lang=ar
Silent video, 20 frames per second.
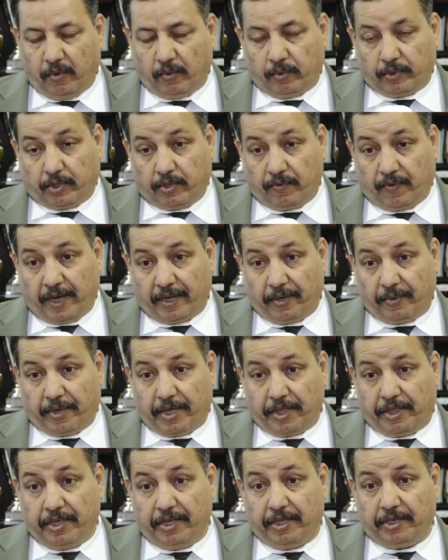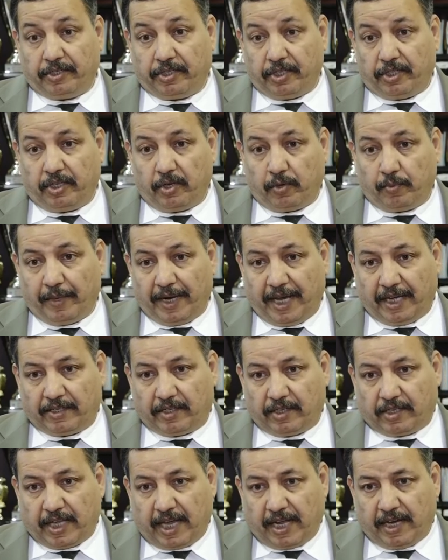واستفادوا كثير جدا وبالعكس
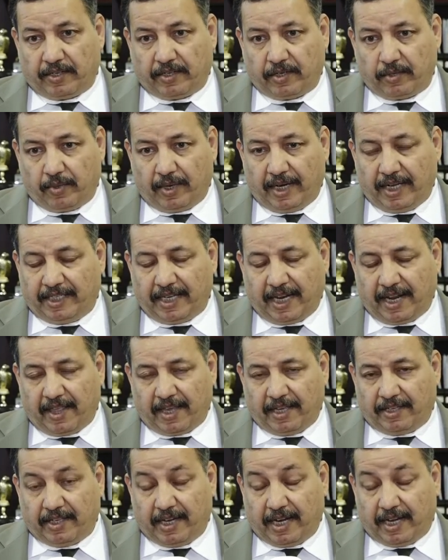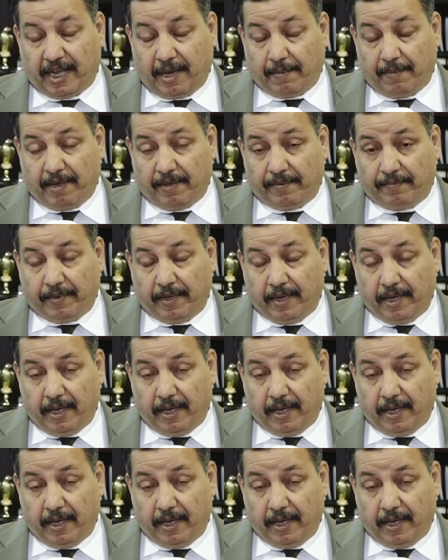استانس يقول ليش انا اضيع سنه كامله